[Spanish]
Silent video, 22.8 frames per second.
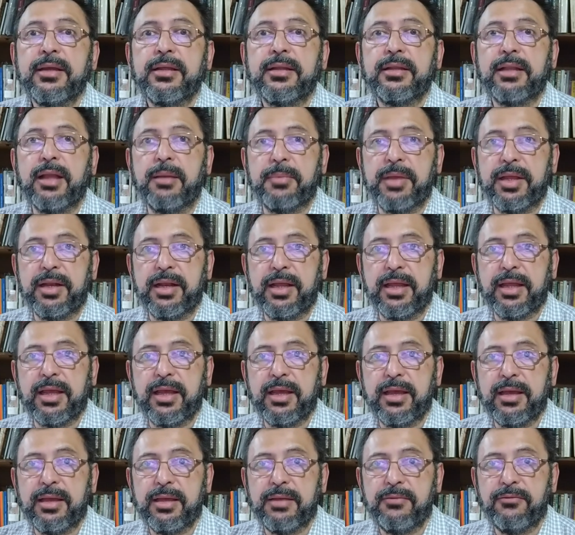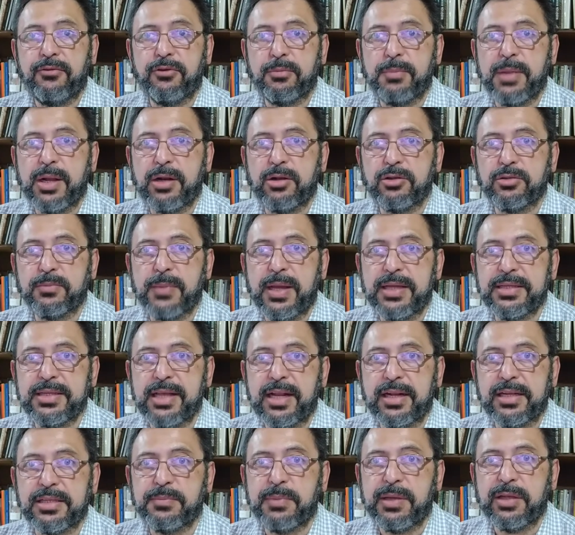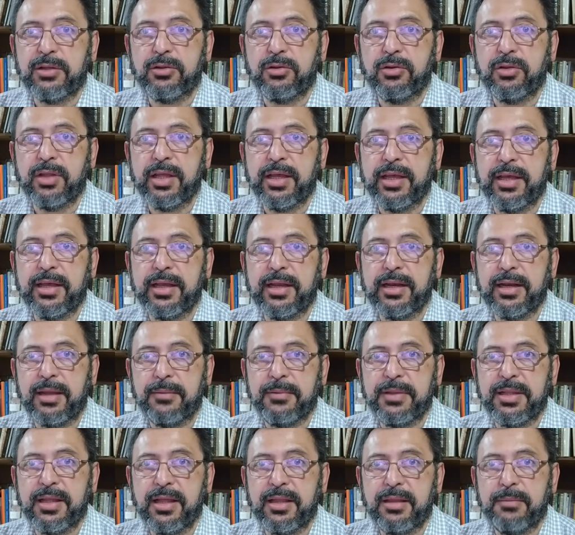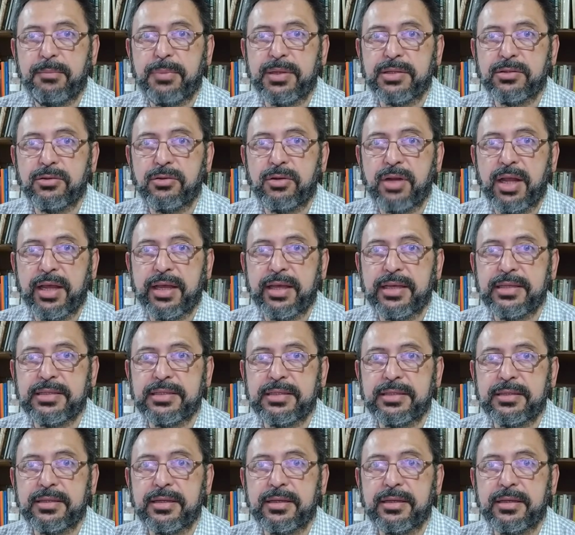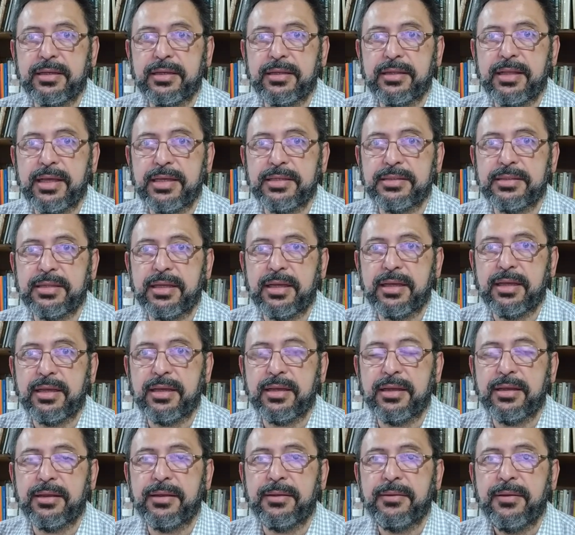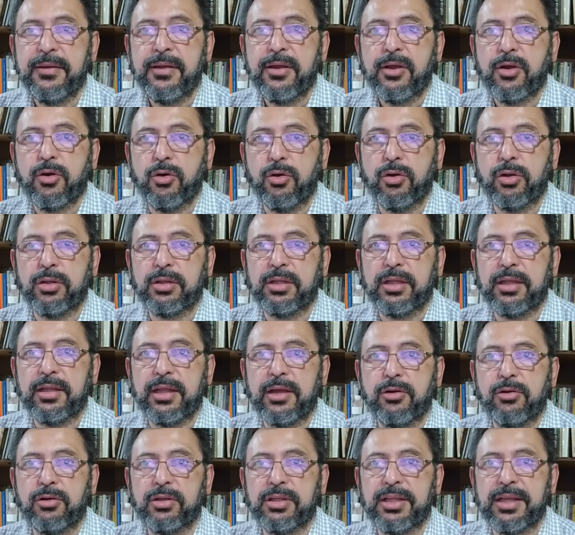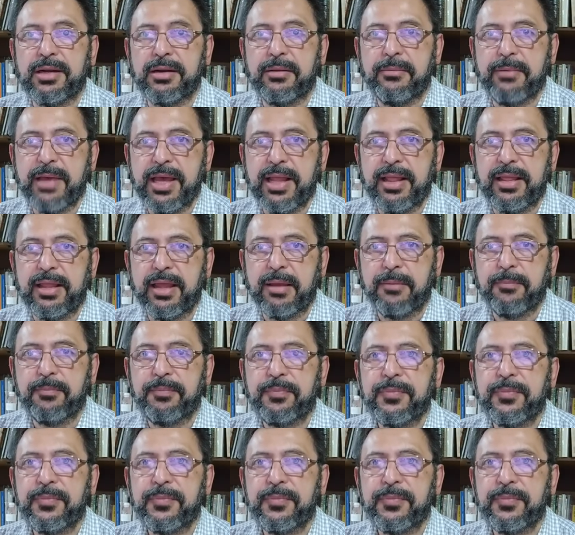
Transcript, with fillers: También hay que informarnos más al respecto de la vida de personajes eh, de este corte, de corte rebelde.